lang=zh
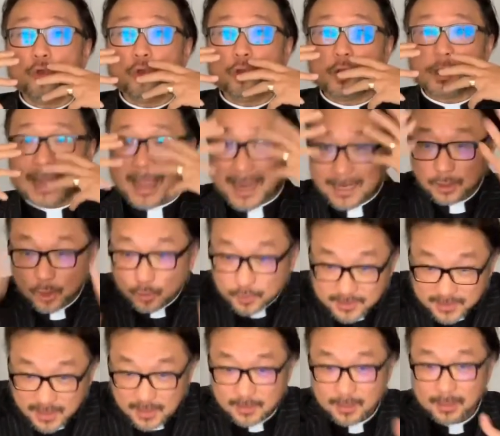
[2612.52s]
来到，
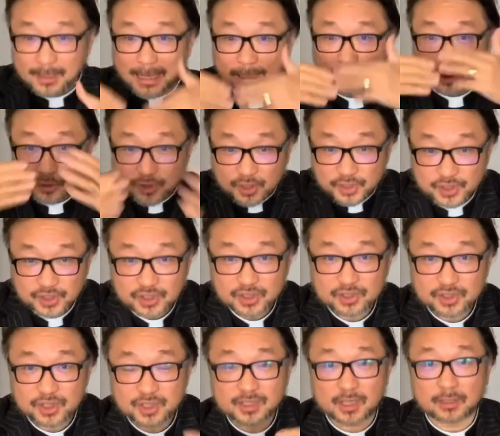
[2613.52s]
真的来到这个世
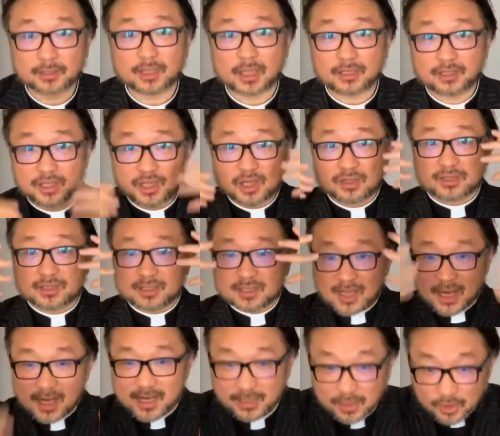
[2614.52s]
界上，他第二次
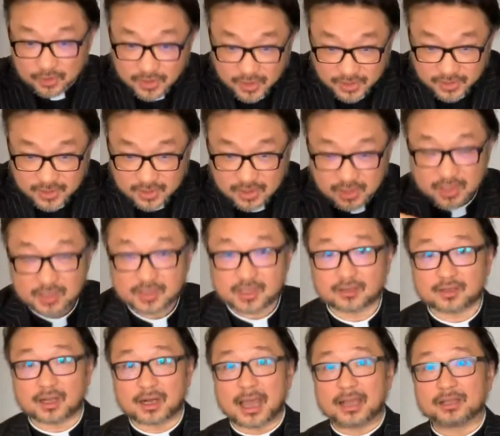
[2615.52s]
再来到这个世界
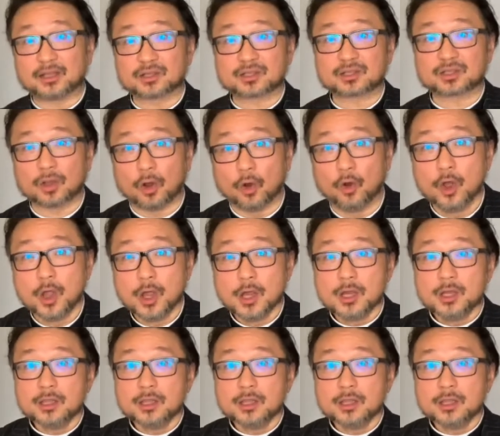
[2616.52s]
上的来的时候，